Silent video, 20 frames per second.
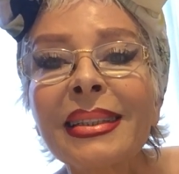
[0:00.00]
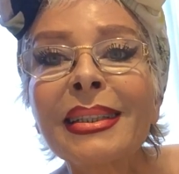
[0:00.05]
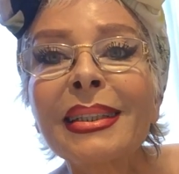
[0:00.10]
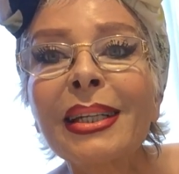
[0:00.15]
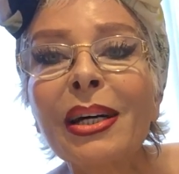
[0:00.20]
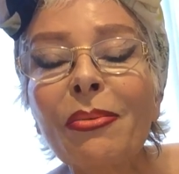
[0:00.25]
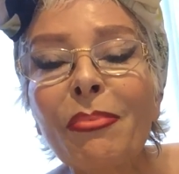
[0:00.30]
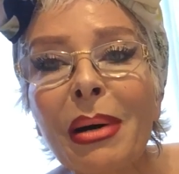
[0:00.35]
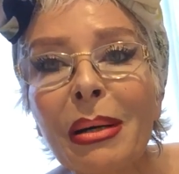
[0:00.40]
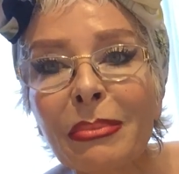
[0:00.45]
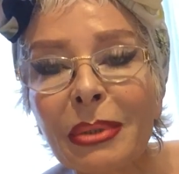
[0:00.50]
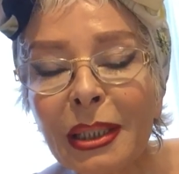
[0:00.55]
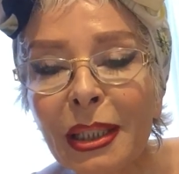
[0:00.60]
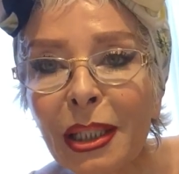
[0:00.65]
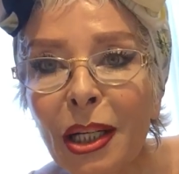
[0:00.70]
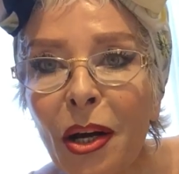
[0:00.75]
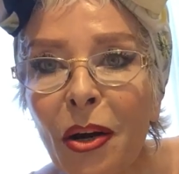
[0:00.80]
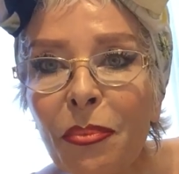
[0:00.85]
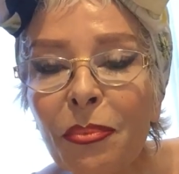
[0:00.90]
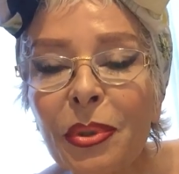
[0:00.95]
Co mam
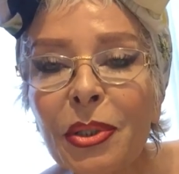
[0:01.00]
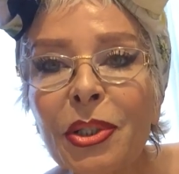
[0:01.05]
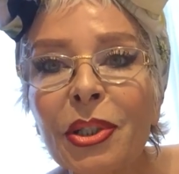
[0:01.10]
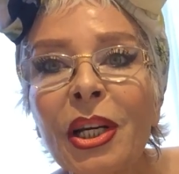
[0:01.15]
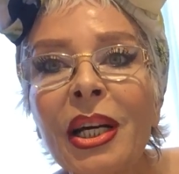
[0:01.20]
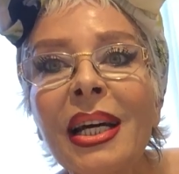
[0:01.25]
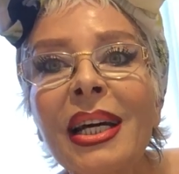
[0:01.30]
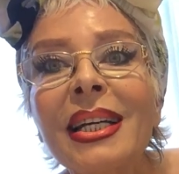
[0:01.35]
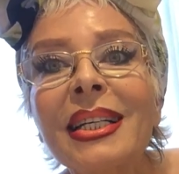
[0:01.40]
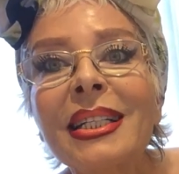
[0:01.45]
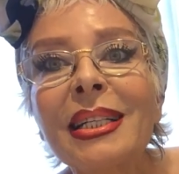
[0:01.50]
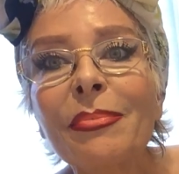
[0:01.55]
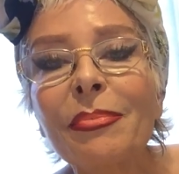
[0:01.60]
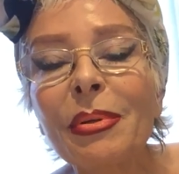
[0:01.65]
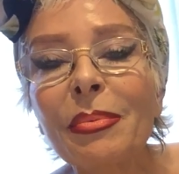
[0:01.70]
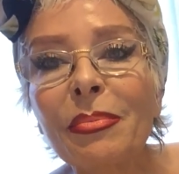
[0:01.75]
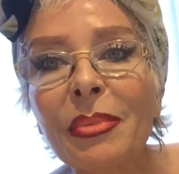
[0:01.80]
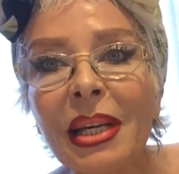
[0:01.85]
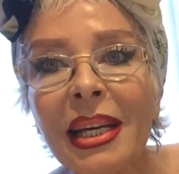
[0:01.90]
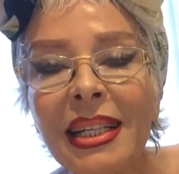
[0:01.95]
zrobić,
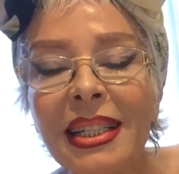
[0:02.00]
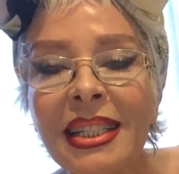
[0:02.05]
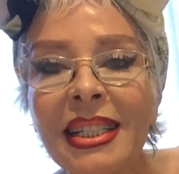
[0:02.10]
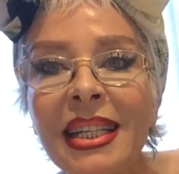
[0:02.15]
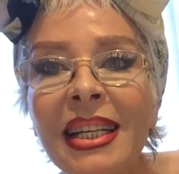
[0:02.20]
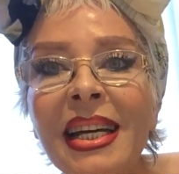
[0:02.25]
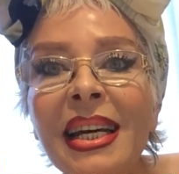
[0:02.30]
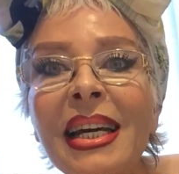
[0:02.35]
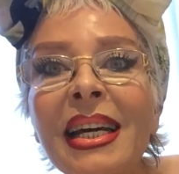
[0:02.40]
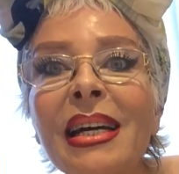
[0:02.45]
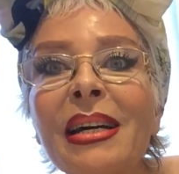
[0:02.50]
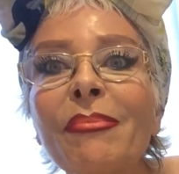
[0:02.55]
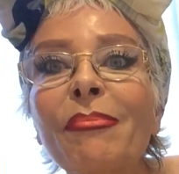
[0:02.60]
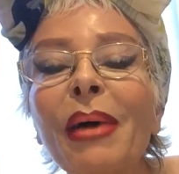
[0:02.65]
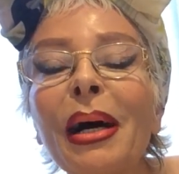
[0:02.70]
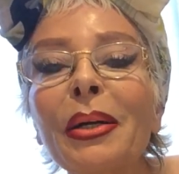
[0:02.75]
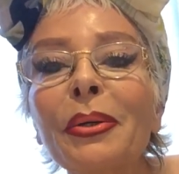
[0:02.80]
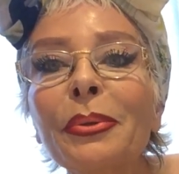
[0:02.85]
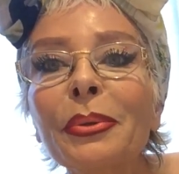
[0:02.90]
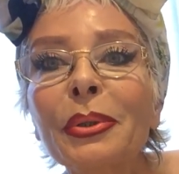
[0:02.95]
żeby mieć
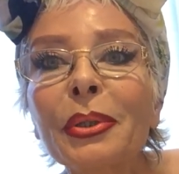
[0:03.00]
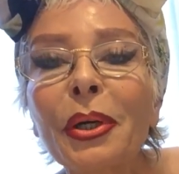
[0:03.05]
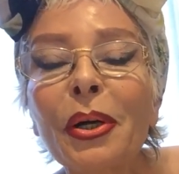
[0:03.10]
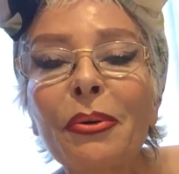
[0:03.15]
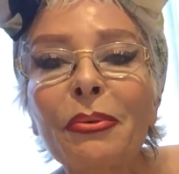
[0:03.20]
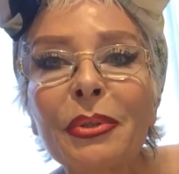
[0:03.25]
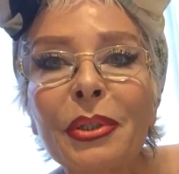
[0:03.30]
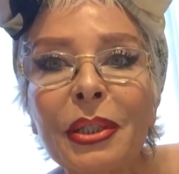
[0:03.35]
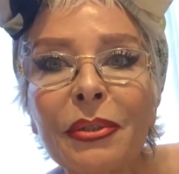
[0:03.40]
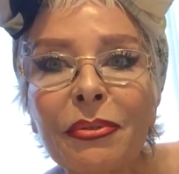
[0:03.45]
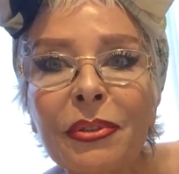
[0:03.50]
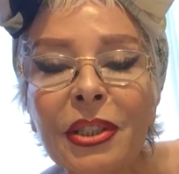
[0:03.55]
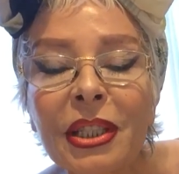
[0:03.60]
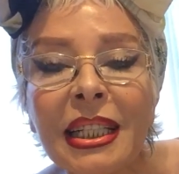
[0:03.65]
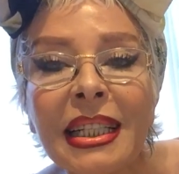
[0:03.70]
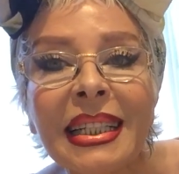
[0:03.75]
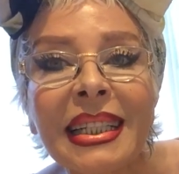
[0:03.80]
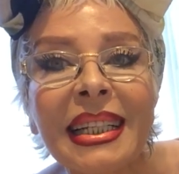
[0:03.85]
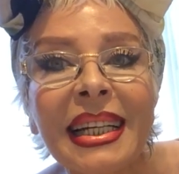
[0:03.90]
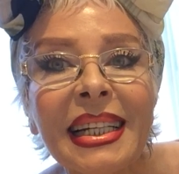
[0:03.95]
malutką
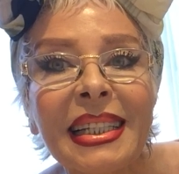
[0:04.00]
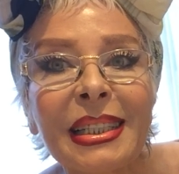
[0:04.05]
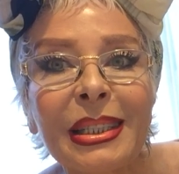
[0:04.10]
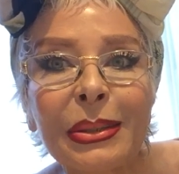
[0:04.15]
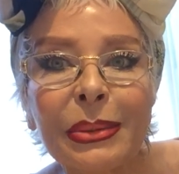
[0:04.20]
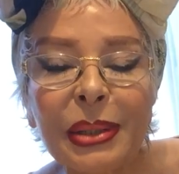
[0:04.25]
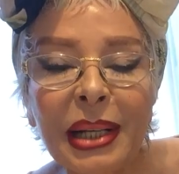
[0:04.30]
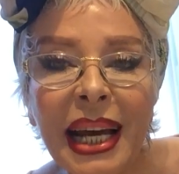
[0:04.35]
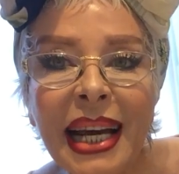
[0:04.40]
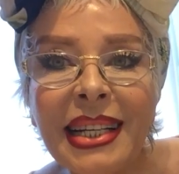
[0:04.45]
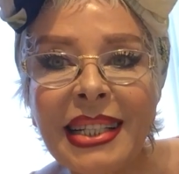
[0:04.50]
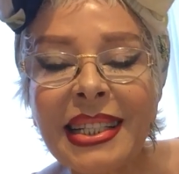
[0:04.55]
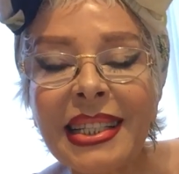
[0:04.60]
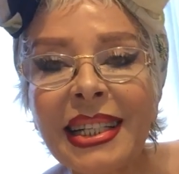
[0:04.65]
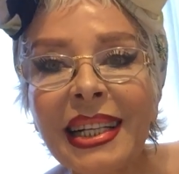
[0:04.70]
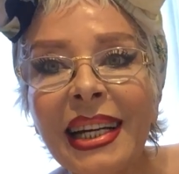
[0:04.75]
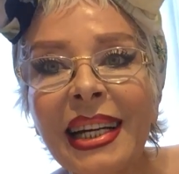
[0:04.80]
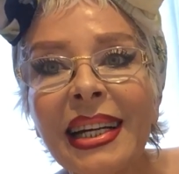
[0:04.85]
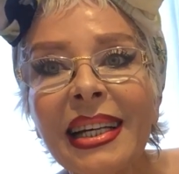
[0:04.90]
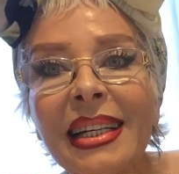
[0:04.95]
dziewczynkę,
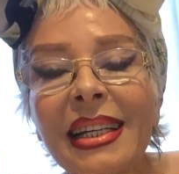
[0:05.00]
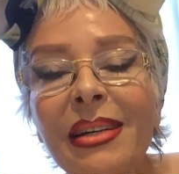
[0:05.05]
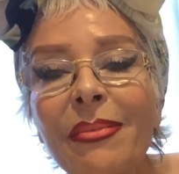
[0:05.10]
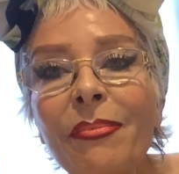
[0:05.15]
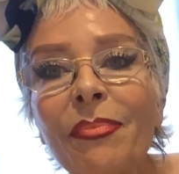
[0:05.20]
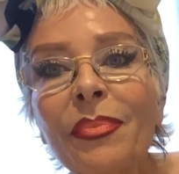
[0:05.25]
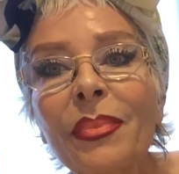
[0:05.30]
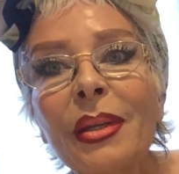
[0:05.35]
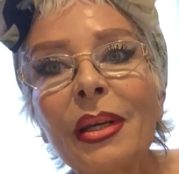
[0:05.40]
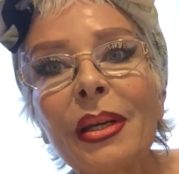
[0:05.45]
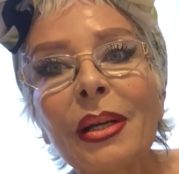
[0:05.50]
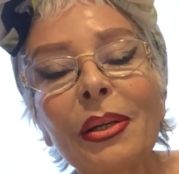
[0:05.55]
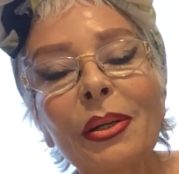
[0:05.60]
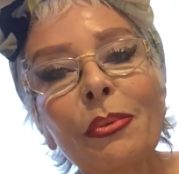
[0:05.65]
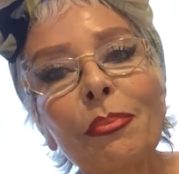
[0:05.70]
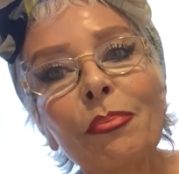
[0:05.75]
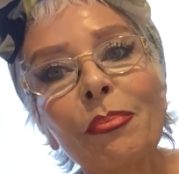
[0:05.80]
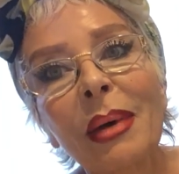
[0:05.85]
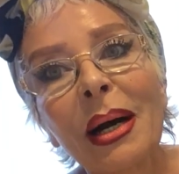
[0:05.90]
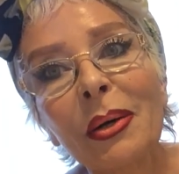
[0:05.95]
córeczkę
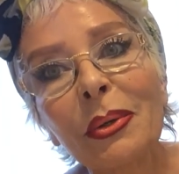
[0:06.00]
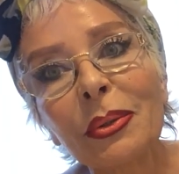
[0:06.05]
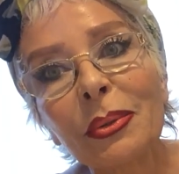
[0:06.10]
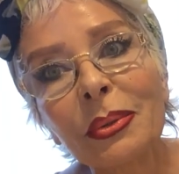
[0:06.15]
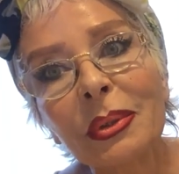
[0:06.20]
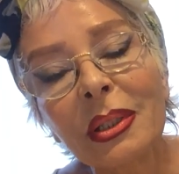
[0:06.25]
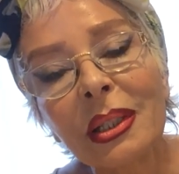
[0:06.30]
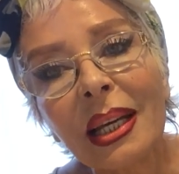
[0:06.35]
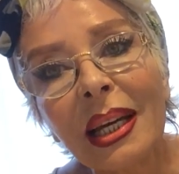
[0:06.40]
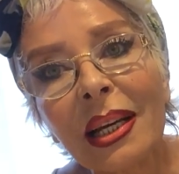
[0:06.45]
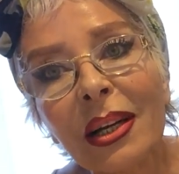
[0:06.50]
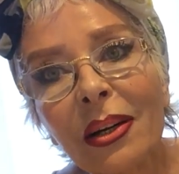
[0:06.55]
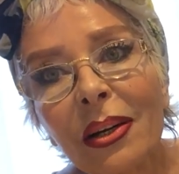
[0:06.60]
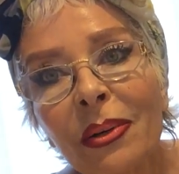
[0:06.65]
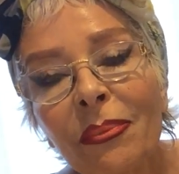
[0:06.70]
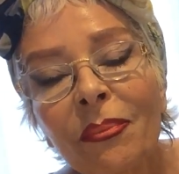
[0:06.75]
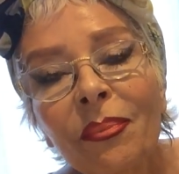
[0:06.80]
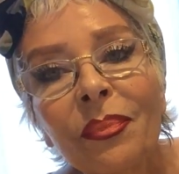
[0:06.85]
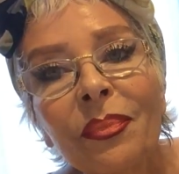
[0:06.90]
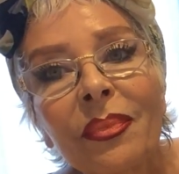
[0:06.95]
lub
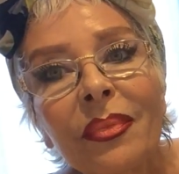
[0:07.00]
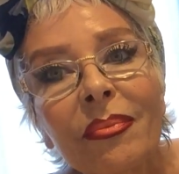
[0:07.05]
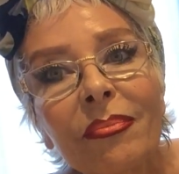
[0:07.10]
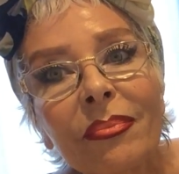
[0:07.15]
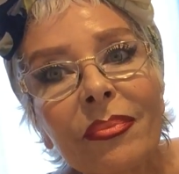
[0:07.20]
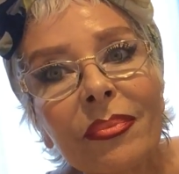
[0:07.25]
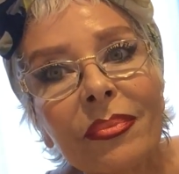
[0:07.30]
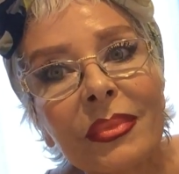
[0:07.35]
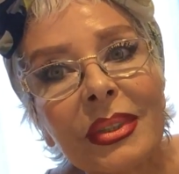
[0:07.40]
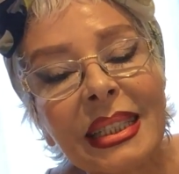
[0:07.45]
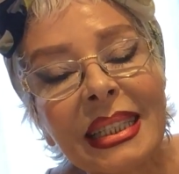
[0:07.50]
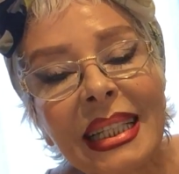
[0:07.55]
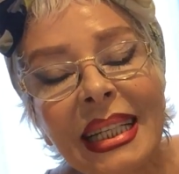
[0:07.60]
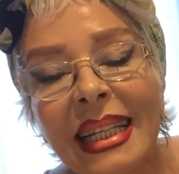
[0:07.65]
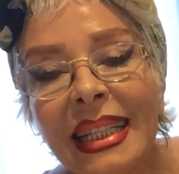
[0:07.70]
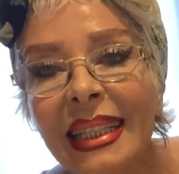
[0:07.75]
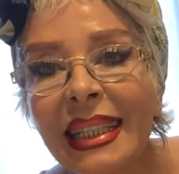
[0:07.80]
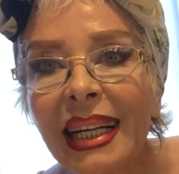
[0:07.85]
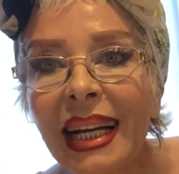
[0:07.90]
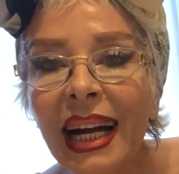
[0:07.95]
malutkiego
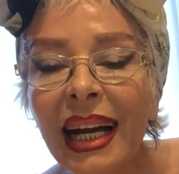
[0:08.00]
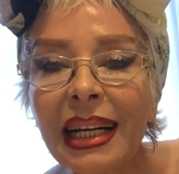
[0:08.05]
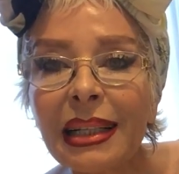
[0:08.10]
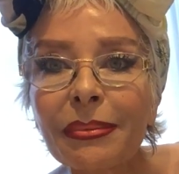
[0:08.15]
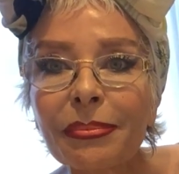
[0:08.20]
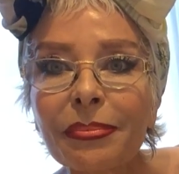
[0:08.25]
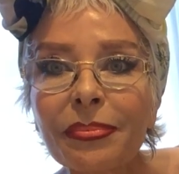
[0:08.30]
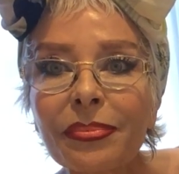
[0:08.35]
synka?